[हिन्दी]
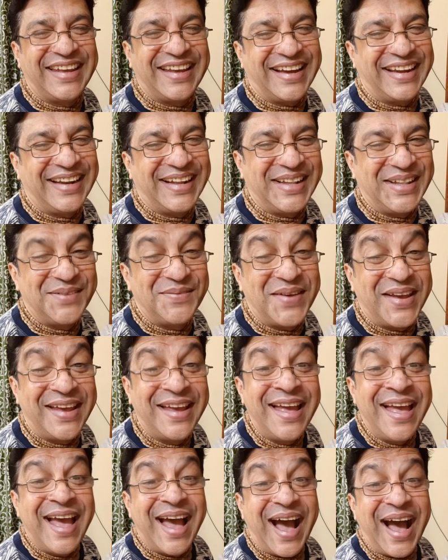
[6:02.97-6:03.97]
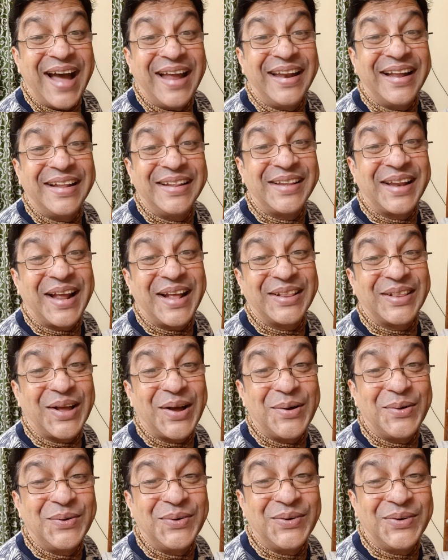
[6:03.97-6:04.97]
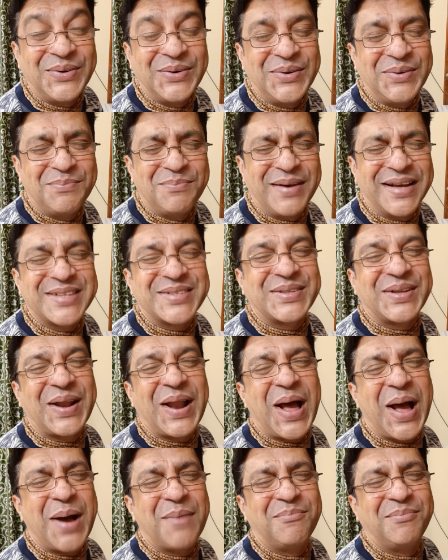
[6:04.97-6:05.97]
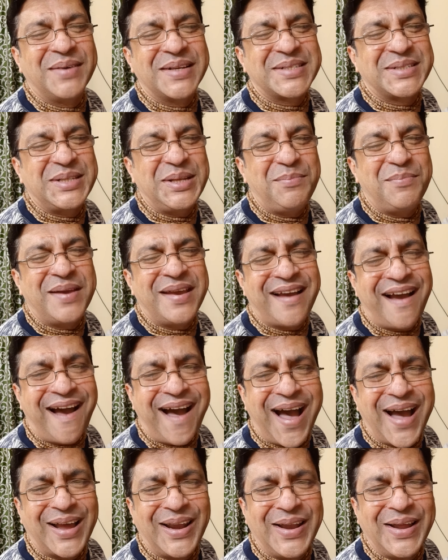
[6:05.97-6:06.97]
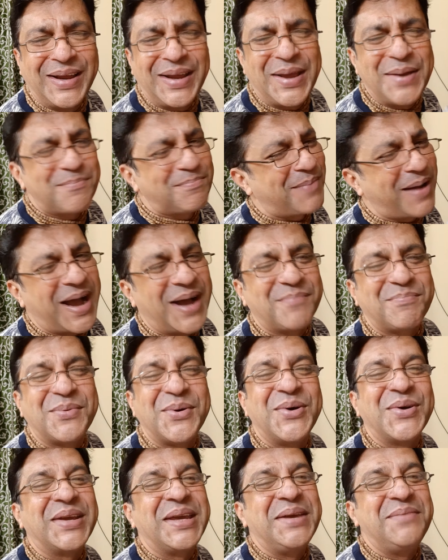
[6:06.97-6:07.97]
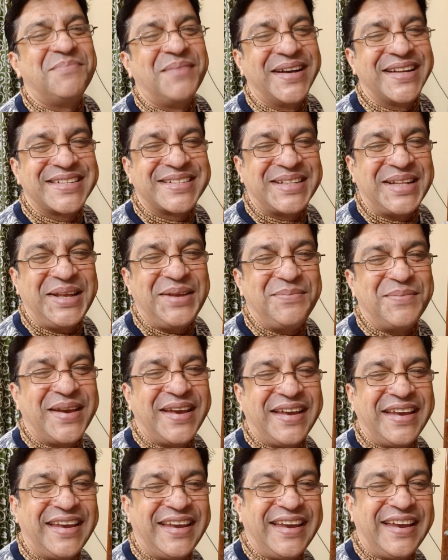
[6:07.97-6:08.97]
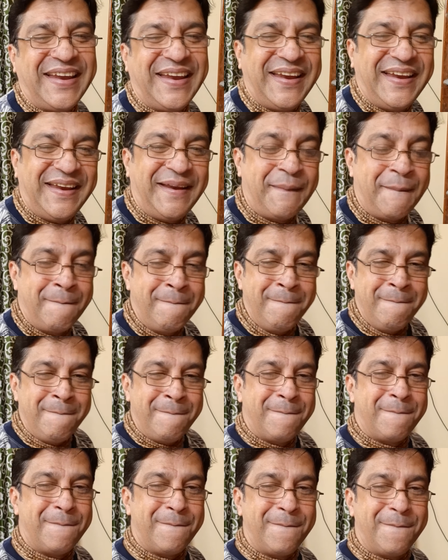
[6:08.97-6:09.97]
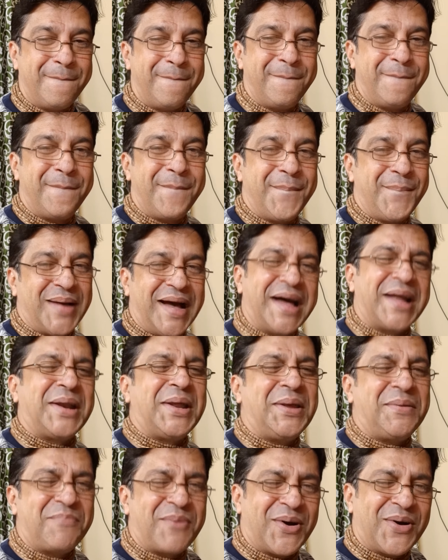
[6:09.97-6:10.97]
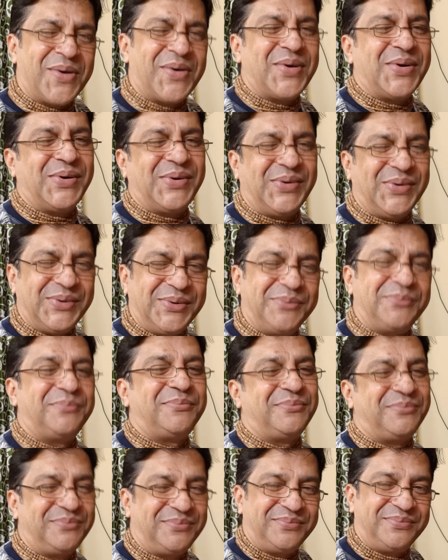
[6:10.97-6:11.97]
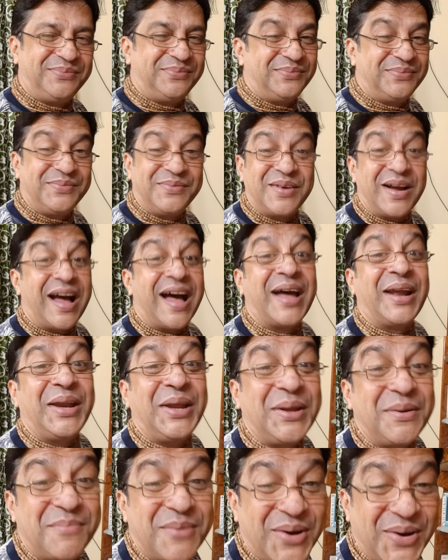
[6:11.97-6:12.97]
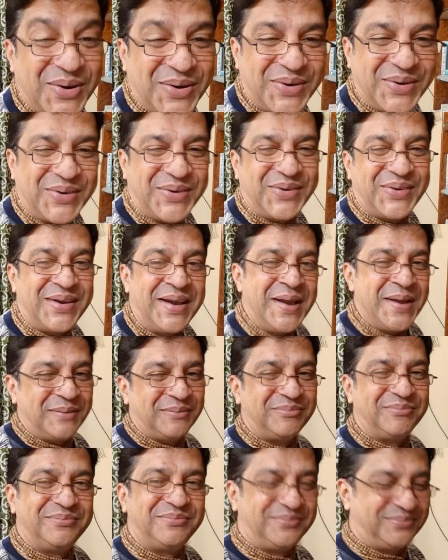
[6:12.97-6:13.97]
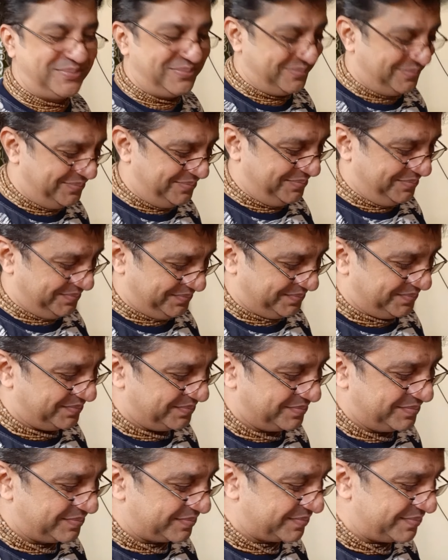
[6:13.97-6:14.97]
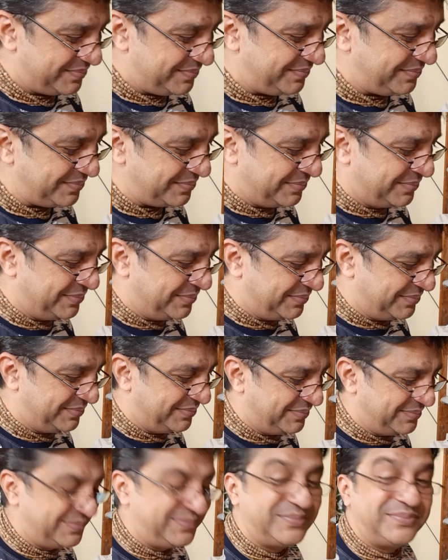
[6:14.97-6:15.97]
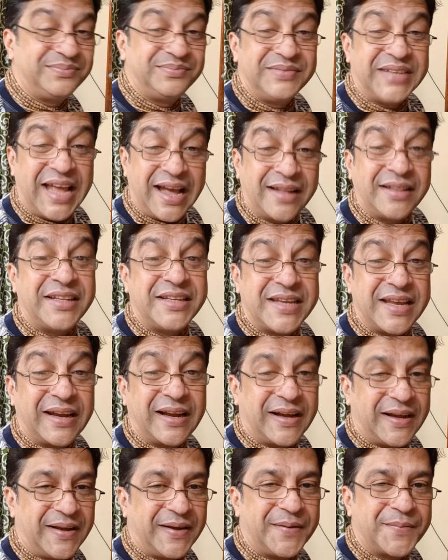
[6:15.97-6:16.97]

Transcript: के आनंद में आनंद रहता हूँ मस्त राम मस्ती में आग लगे पापों की बस्ती में हम्म, हरि बोल हरी बोल हम्म, हम्म, ध्यान दीजिएगा